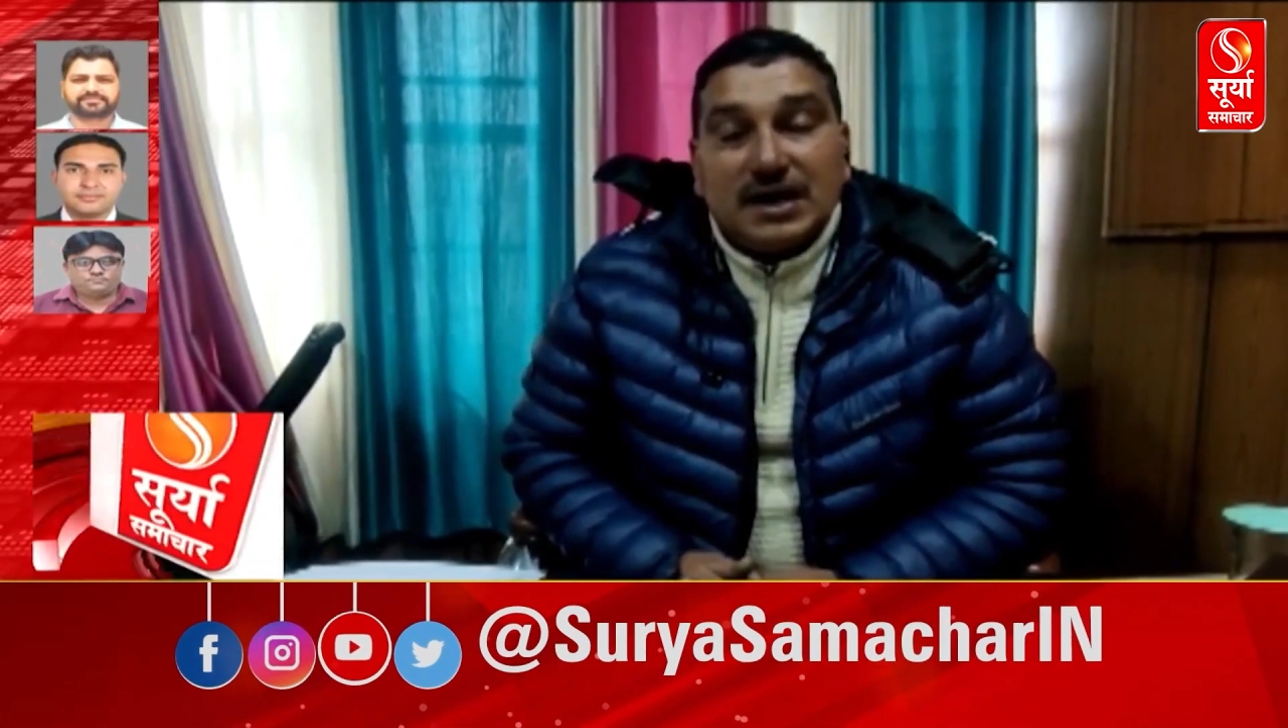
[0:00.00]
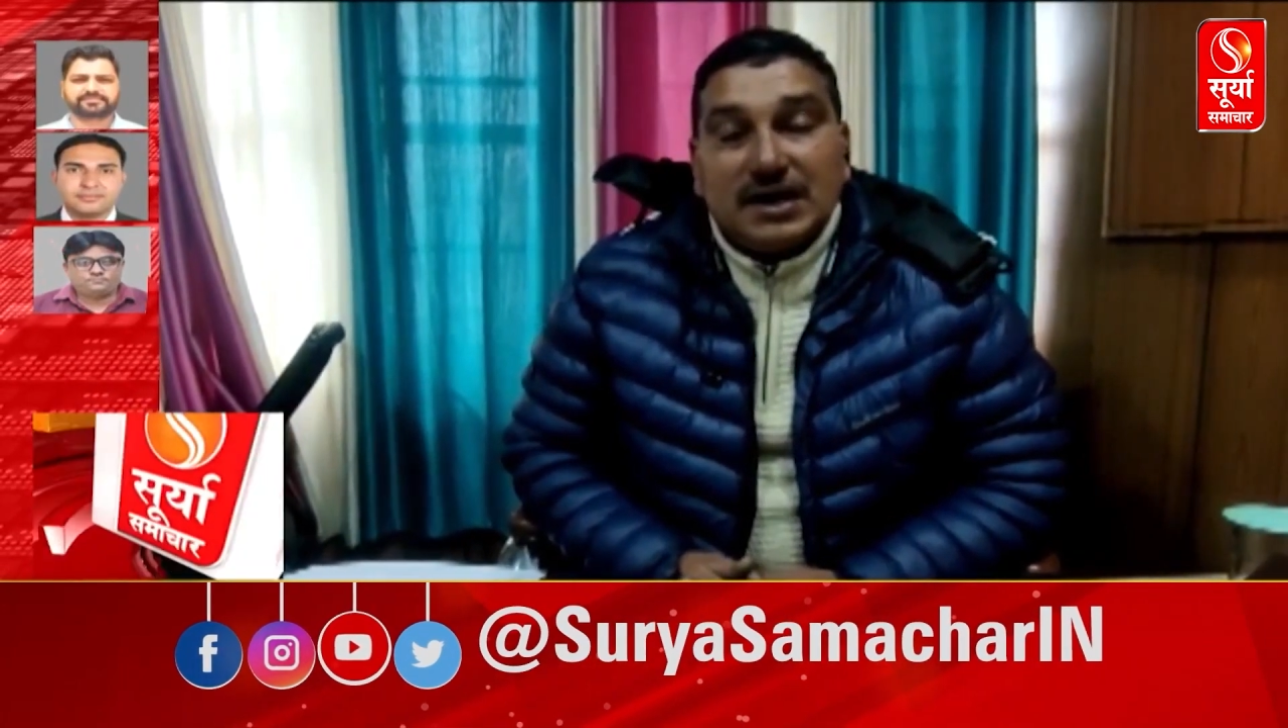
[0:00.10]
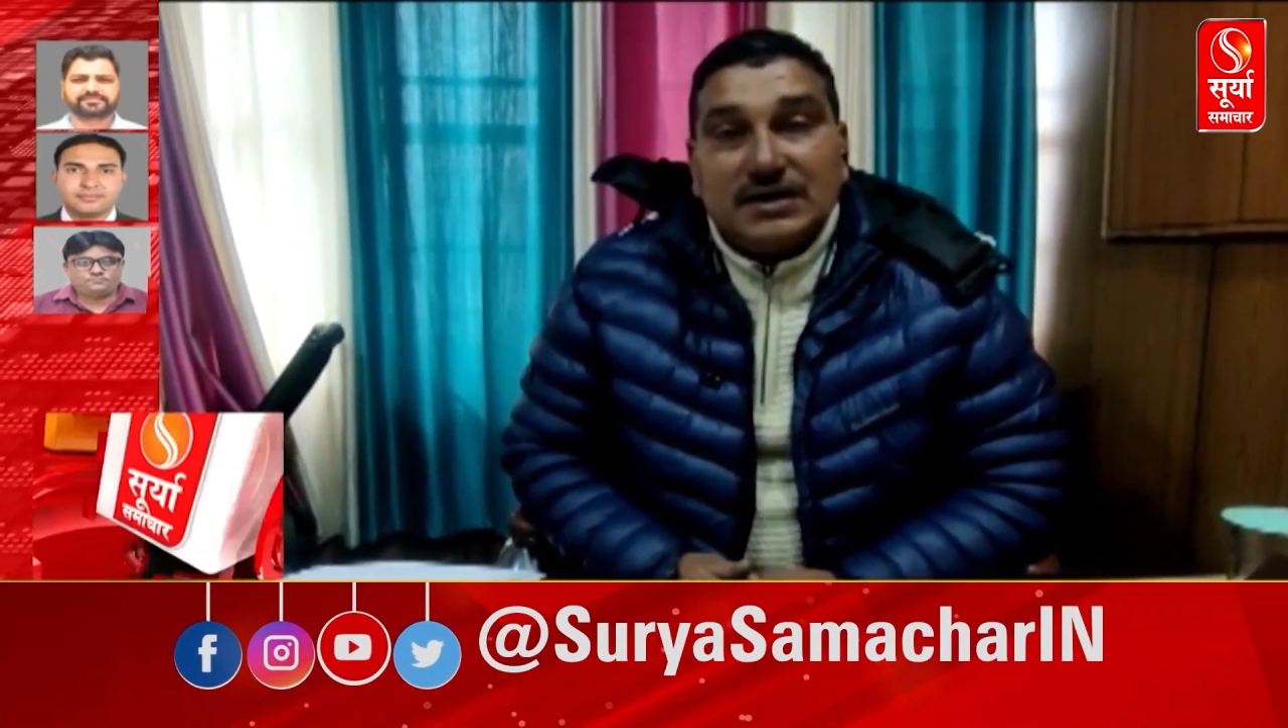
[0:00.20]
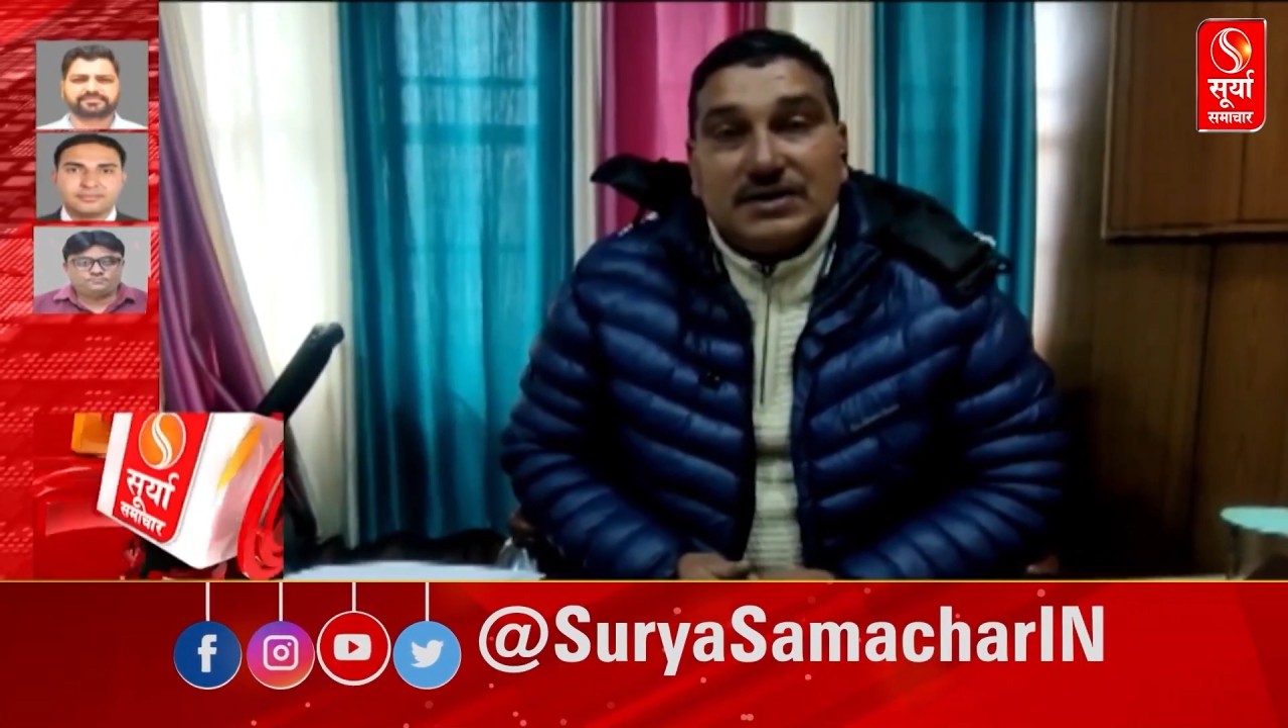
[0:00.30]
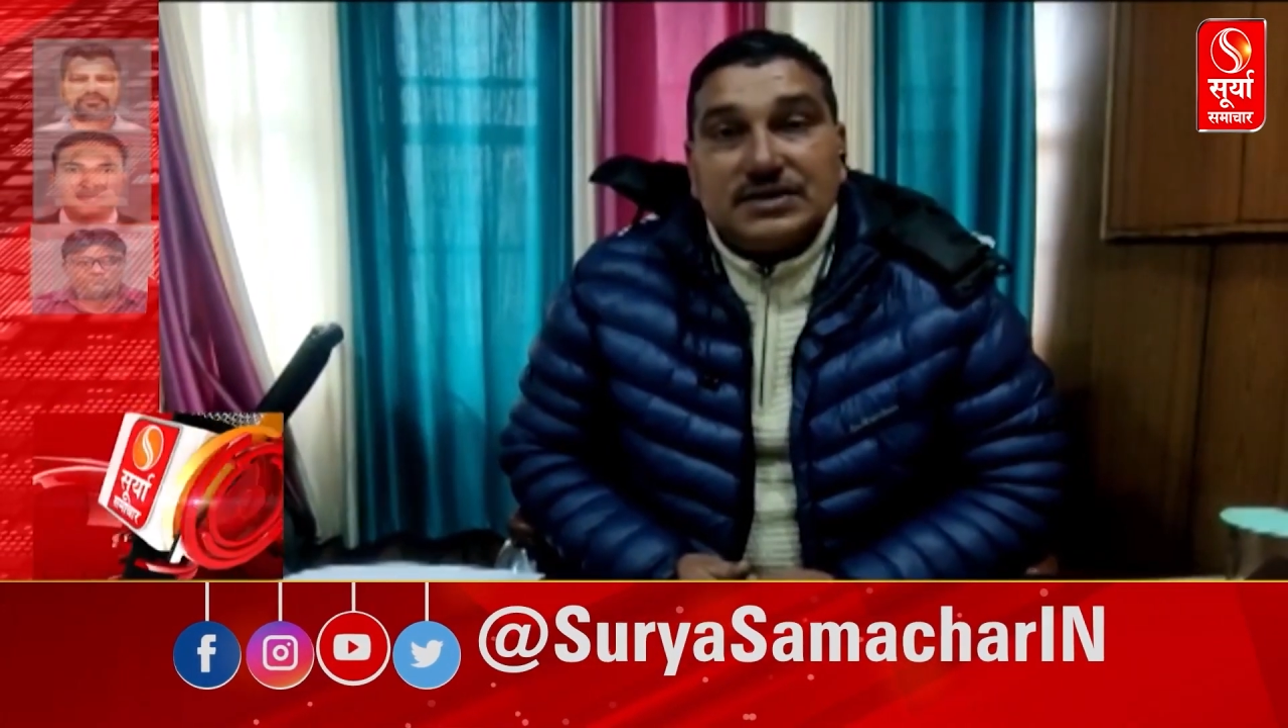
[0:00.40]

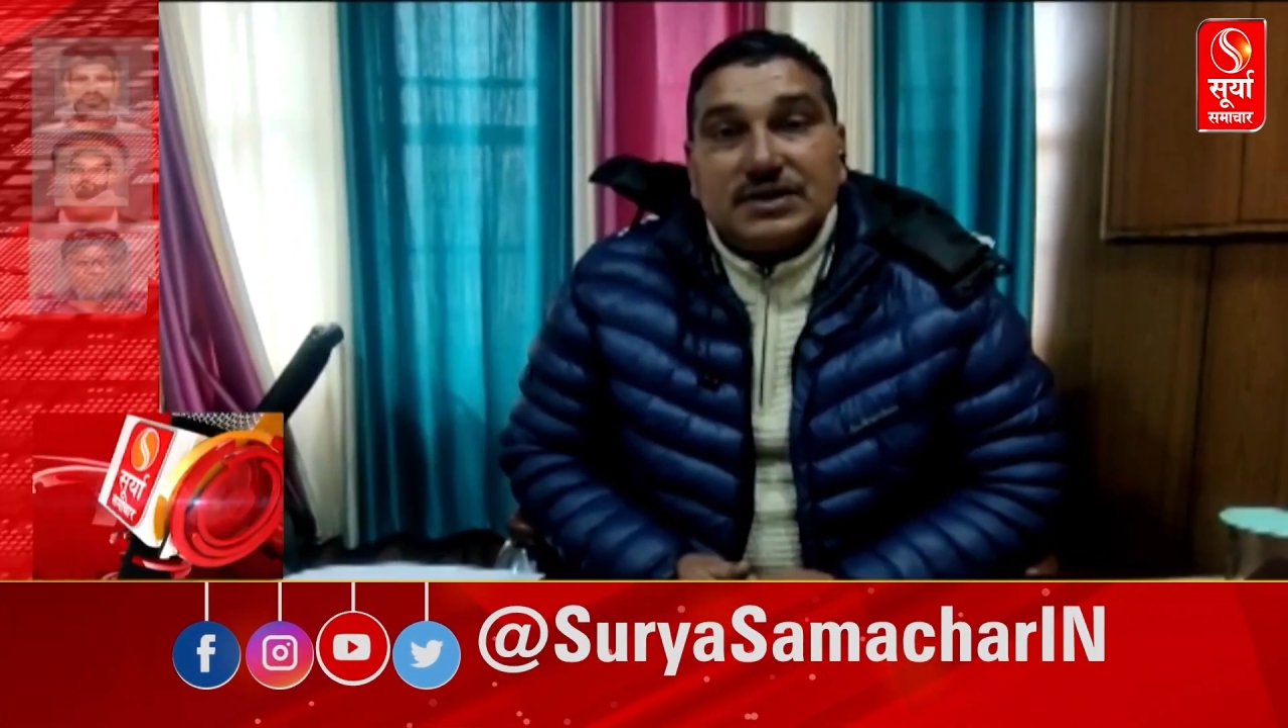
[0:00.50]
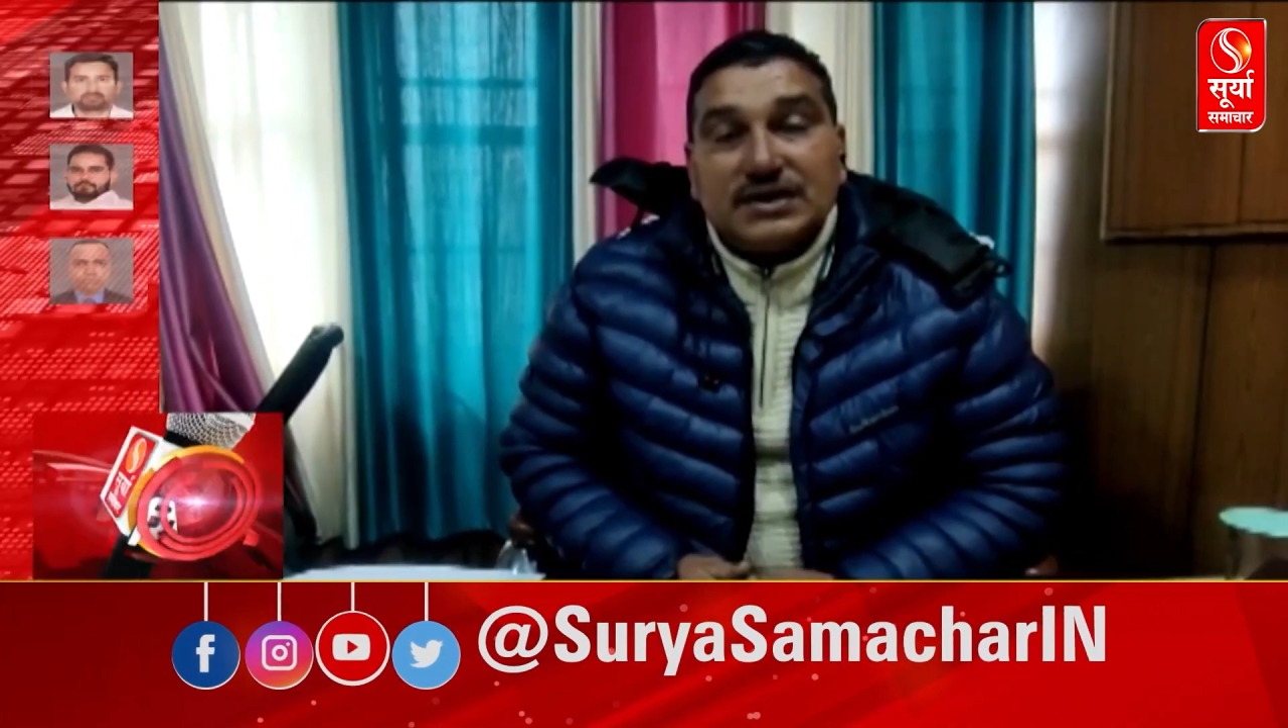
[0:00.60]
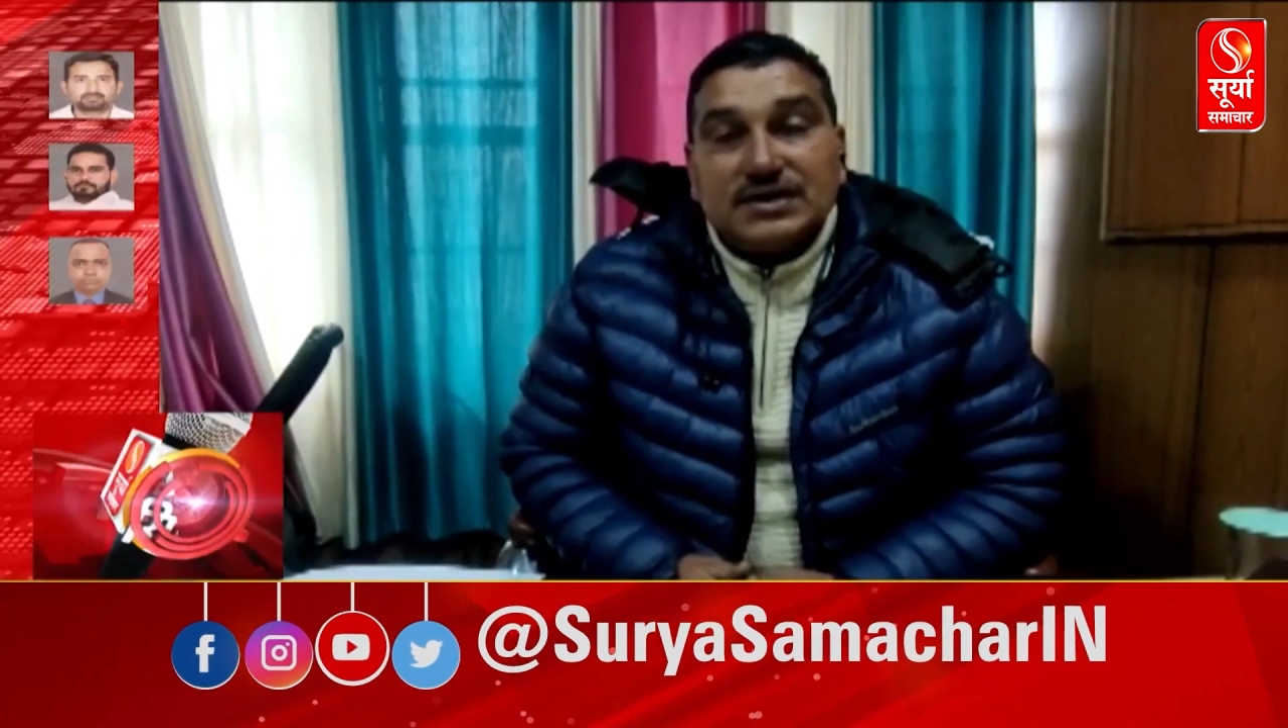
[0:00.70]
अन्य चीज